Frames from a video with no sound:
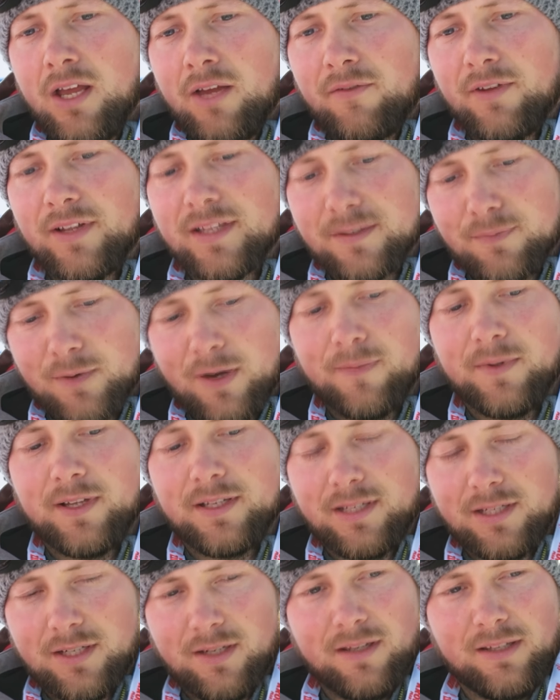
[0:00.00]
więc mam
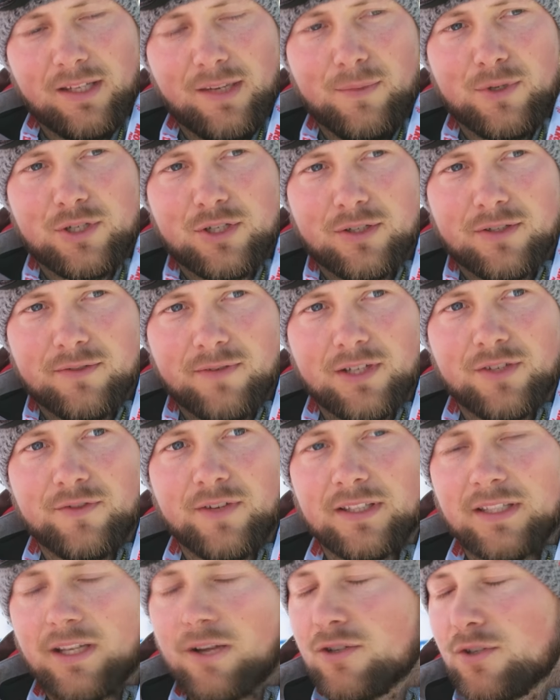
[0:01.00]
nadzieję, że na tych Mistrzostwach
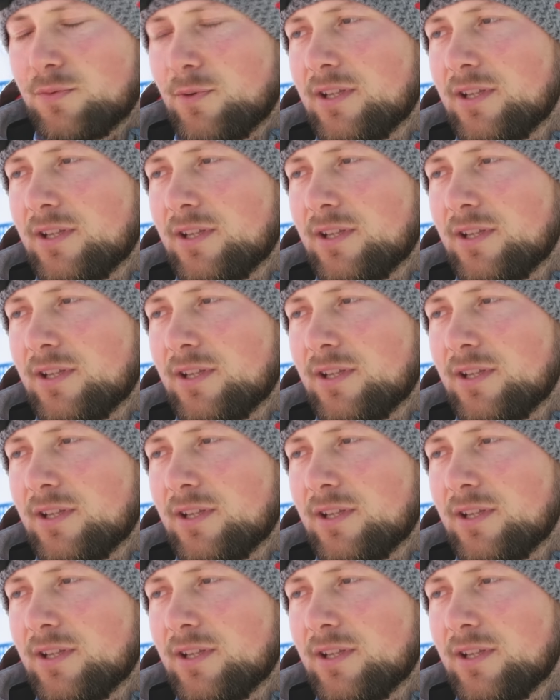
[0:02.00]
Świata już